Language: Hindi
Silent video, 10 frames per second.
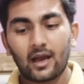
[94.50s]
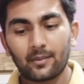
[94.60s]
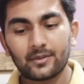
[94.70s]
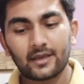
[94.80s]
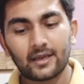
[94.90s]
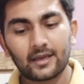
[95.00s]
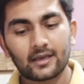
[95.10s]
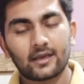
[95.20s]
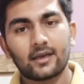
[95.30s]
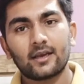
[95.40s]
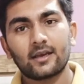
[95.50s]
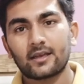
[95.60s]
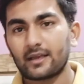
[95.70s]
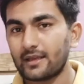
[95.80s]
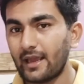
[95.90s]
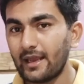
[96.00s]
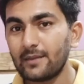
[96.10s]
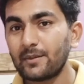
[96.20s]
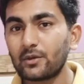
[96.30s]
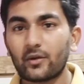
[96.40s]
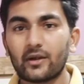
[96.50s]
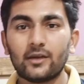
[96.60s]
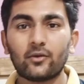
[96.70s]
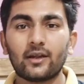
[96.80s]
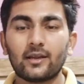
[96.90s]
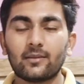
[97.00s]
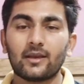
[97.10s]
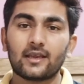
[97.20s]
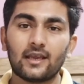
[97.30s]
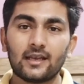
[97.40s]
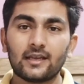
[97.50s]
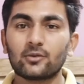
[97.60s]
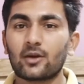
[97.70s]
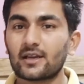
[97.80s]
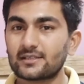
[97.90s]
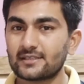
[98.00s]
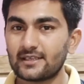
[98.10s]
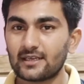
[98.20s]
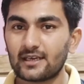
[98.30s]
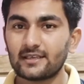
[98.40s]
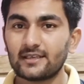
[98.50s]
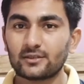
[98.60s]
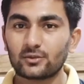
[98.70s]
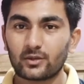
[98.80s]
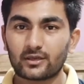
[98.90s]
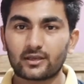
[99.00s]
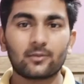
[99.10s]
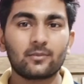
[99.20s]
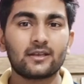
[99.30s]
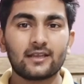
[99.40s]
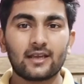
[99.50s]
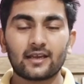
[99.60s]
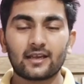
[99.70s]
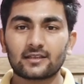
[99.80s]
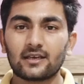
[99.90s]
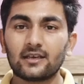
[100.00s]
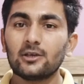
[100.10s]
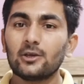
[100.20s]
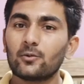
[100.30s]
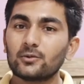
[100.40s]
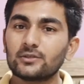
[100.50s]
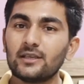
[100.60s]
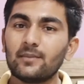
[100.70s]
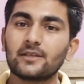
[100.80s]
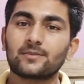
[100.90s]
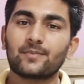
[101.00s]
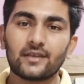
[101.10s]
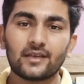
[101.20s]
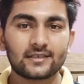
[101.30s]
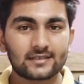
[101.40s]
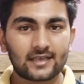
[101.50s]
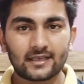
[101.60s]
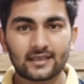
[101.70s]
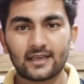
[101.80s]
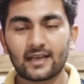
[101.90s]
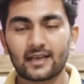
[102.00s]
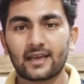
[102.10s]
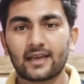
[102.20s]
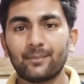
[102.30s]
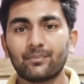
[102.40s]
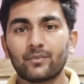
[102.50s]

अब ये एन ई पी ट्वेंटी ट्वेंटी में खेल के द्वारा सीखना ये जो टर्म लिया गया था उसी बेस पे ये डिज़ाइन किया गया है